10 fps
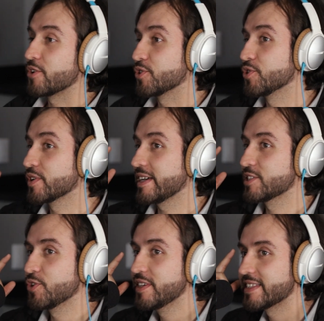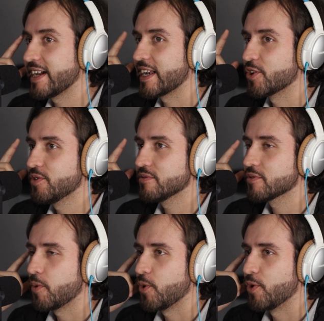Pero yo creo que eso dice
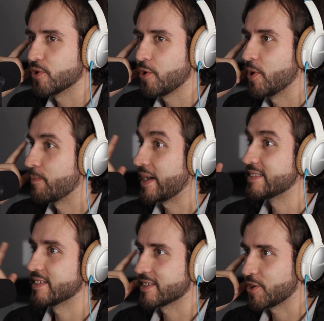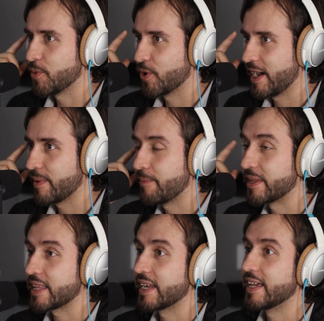algo como, el mindset, como la
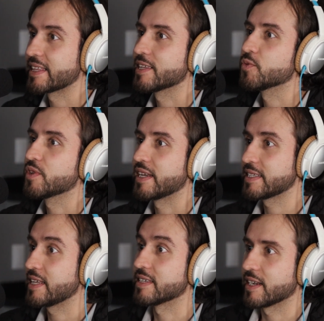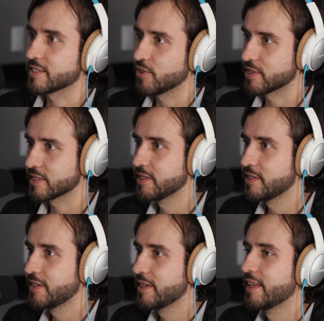mentalidad que tú tienes al hacer las cosas.
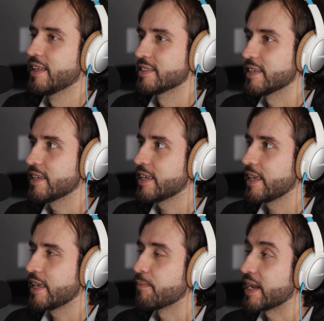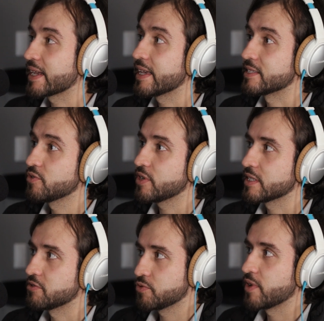¿sí? Y mira que eso,
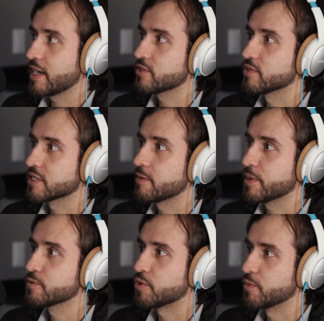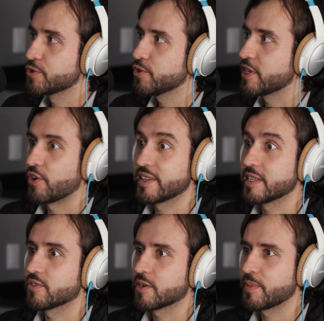eso es una de las cosas que me gustó mucho y ahora
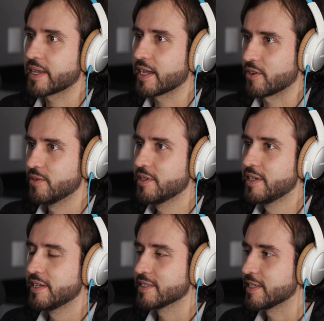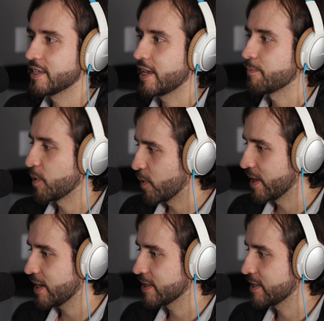intento replicarlo. ¿sí? En mi
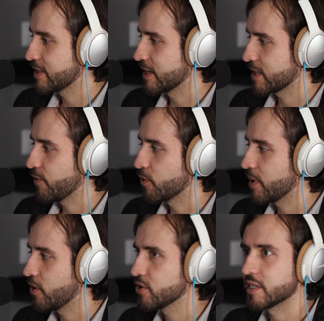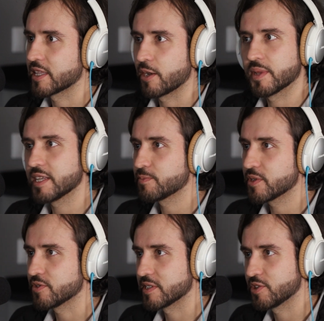vida, ah. de cierta forma, oye, tal vez las
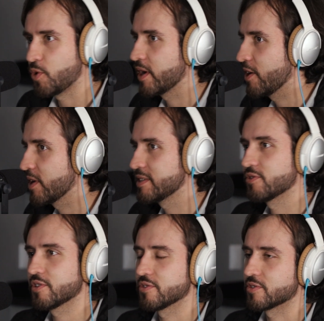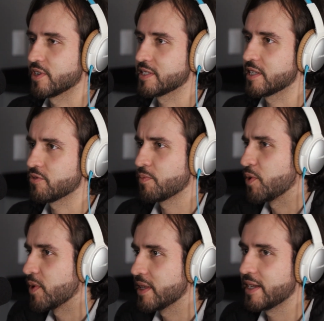personas no van a ver esto que yo estoy haciendo en
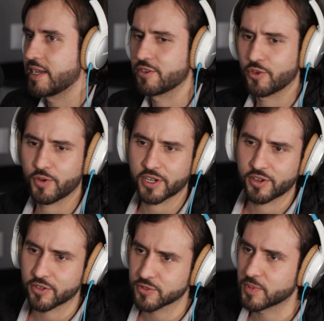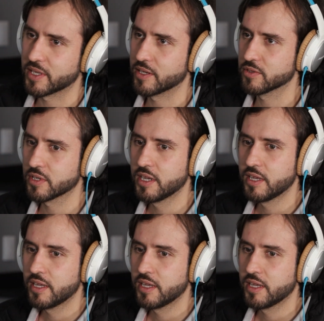mi vida, no lo van a ver en los videos.